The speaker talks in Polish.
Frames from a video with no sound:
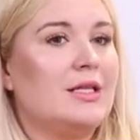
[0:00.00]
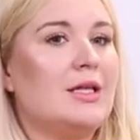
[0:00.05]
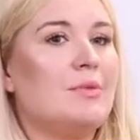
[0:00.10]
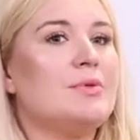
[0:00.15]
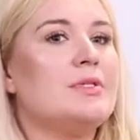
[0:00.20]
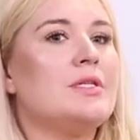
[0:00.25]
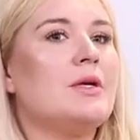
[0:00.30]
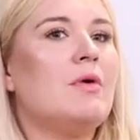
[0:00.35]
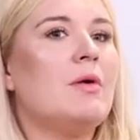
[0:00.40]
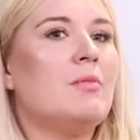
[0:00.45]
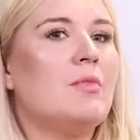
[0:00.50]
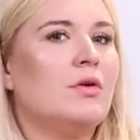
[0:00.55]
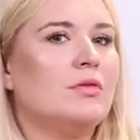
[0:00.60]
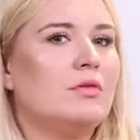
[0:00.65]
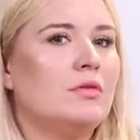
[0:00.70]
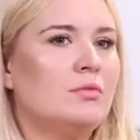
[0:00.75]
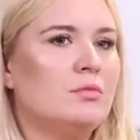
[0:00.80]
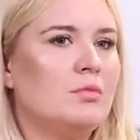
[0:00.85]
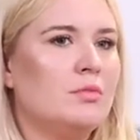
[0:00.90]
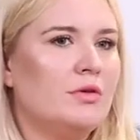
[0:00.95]
Napisałam o
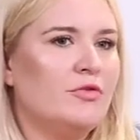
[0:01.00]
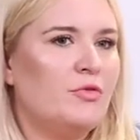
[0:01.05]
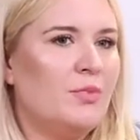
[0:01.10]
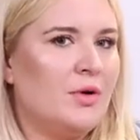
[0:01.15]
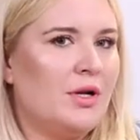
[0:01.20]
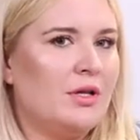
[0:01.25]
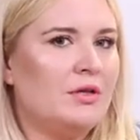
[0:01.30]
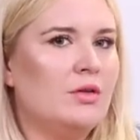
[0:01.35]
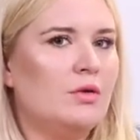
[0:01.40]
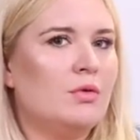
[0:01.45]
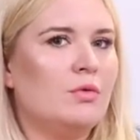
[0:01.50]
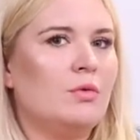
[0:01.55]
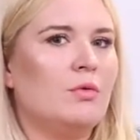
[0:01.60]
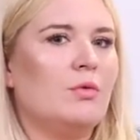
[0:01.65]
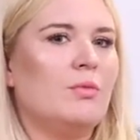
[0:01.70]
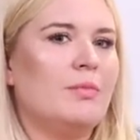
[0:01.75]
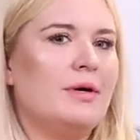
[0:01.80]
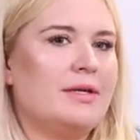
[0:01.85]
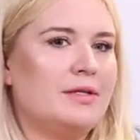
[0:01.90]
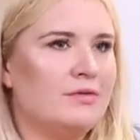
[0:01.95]
tym w
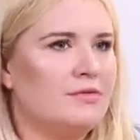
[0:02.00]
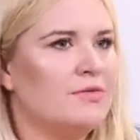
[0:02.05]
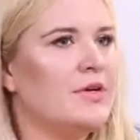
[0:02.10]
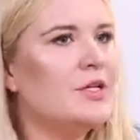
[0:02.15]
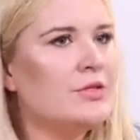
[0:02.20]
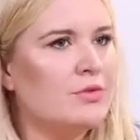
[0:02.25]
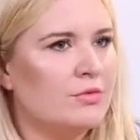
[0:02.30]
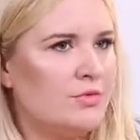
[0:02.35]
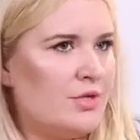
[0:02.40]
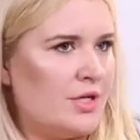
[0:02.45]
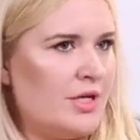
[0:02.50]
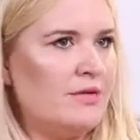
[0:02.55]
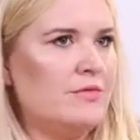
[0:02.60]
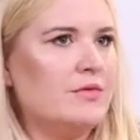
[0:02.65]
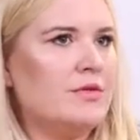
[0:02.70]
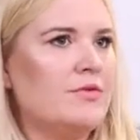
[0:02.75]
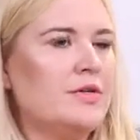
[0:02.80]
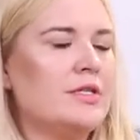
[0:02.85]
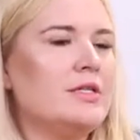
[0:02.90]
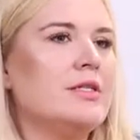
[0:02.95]
poradniku bardzo ważną
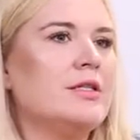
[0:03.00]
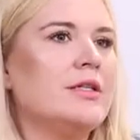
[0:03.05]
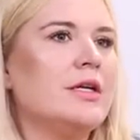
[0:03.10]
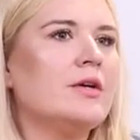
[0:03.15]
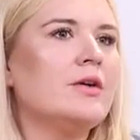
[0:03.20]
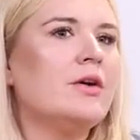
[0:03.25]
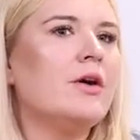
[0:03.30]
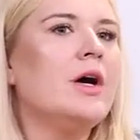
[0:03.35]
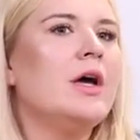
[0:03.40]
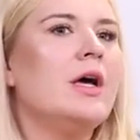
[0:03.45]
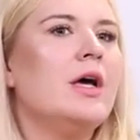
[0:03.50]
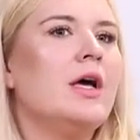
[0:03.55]
część w kwestii tego,